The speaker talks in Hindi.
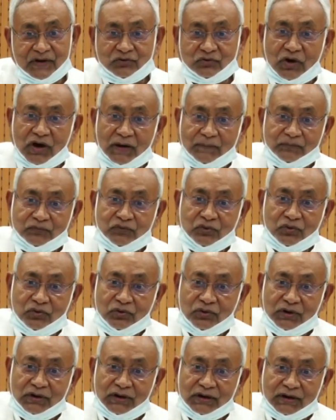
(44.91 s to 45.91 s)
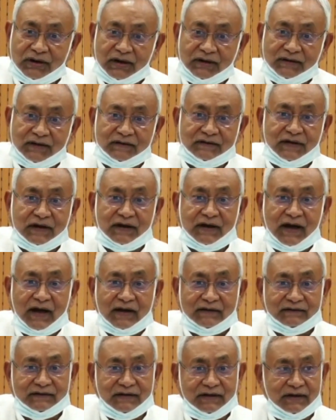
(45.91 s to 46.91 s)
तो अब तो केंद्र
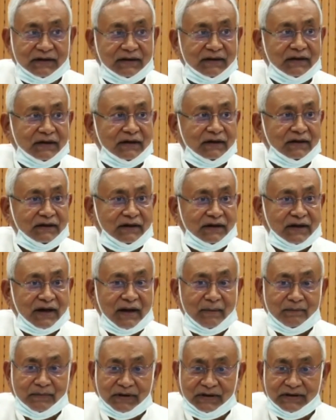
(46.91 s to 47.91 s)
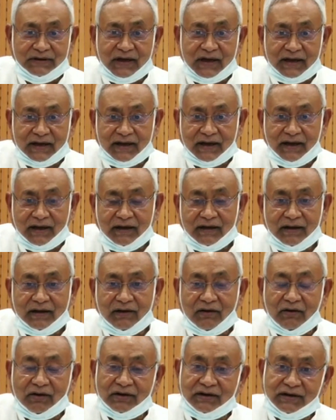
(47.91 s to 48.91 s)
सरकार से टीका मिल जाएगा
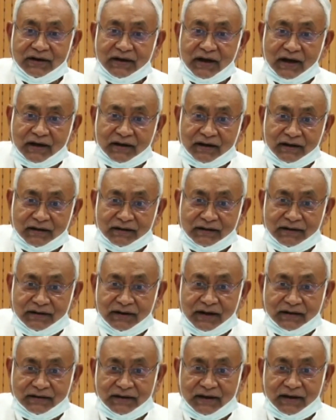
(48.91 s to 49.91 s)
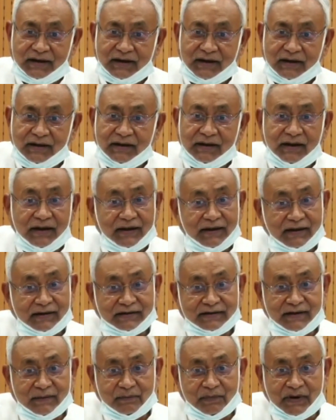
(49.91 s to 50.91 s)
और टीकाकरण किया जाएगा लेकिन
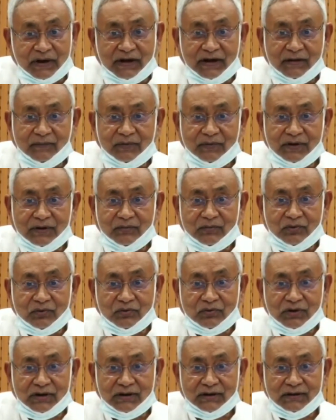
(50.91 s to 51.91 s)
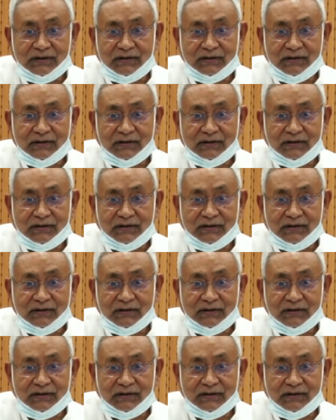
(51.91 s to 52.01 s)
इसके पहले भी हम लोगों ने